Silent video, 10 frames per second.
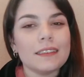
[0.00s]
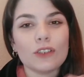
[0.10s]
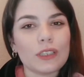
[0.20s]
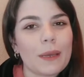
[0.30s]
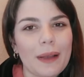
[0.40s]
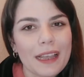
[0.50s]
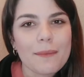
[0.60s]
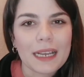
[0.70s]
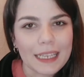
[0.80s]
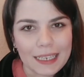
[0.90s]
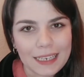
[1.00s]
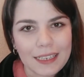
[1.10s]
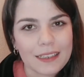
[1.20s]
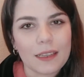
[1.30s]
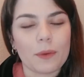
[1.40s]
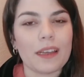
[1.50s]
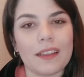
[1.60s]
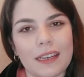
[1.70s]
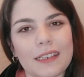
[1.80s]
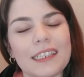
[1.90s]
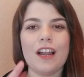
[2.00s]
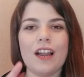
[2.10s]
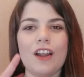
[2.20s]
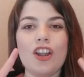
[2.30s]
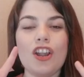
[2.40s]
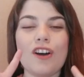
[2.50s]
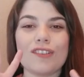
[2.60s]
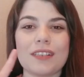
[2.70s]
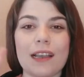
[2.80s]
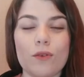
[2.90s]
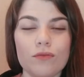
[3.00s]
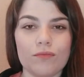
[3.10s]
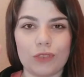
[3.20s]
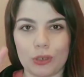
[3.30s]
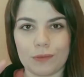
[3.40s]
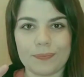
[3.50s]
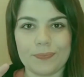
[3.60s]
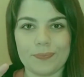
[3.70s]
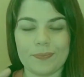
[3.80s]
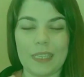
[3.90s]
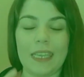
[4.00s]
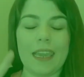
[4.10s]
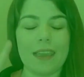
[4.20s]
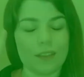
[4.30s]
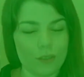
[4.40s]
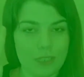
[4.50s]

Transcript: no te vas a imaginar que te voy a dar. Lo segundo, y esto